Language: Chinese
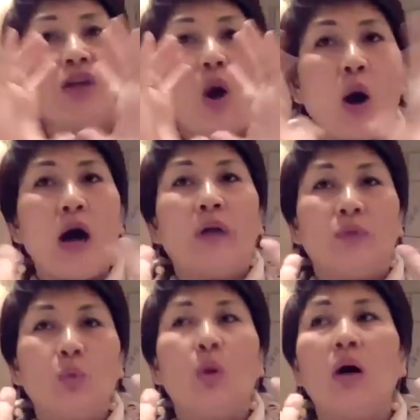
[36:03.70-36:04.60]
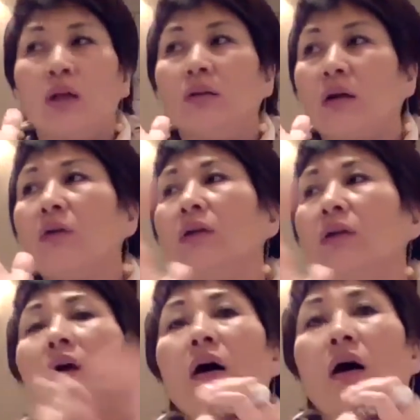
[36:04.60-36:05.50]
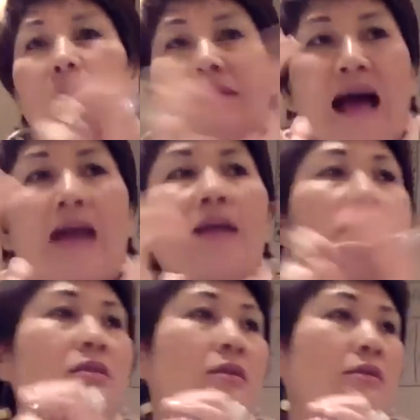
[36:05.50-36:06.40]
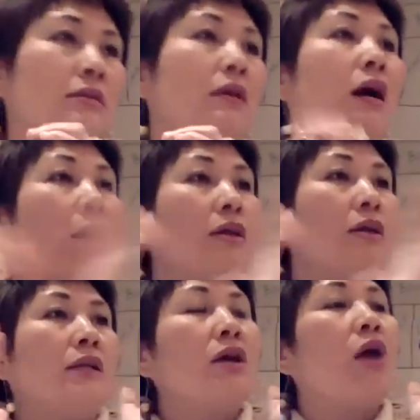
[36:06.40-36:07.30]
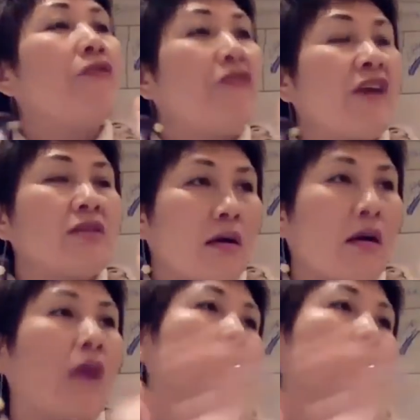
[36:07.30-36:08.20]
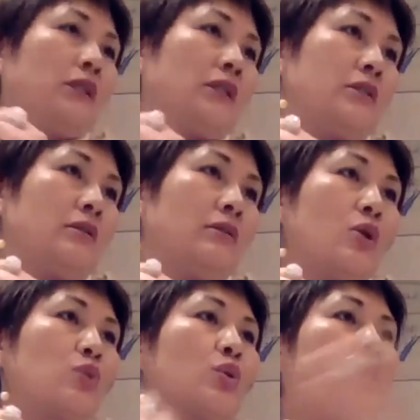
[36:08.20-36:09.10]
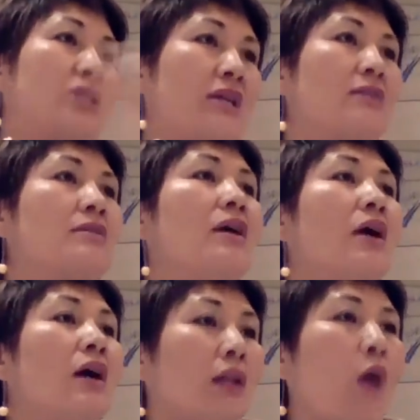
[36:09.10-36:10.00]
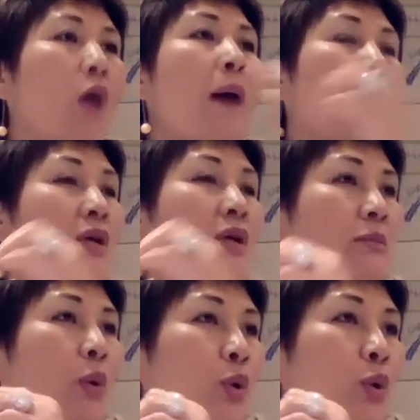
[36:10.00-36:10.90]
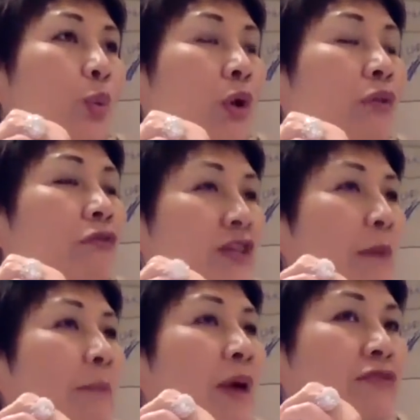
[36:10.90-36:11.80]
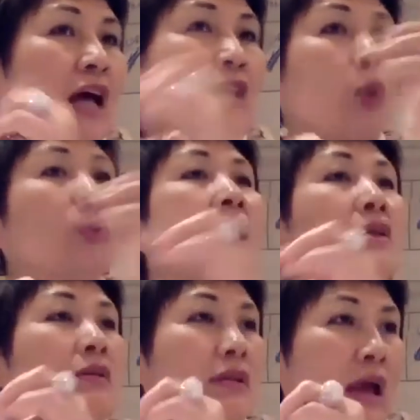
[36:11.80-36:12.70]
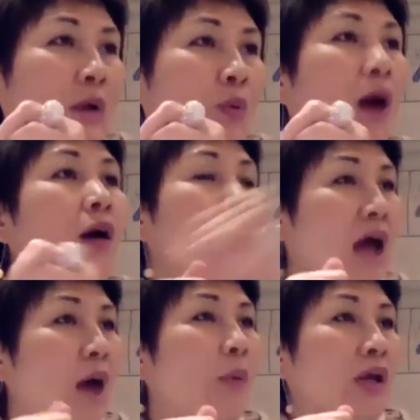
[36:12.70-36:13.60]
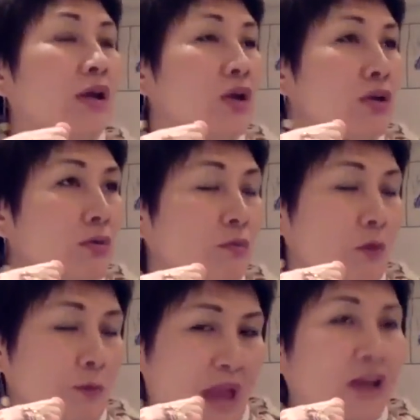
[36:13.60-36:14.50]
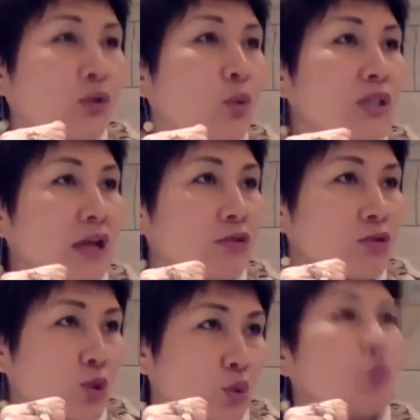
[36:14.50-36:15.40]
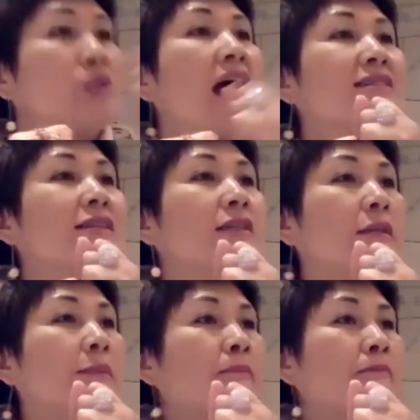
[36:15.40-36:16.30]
要很多很高的、很大量的资金，而且呢要非常高的科技。所以杰斯老板为什么我我非常佩服他？犹太人的眼光，他会我每个东西他都是独家经营、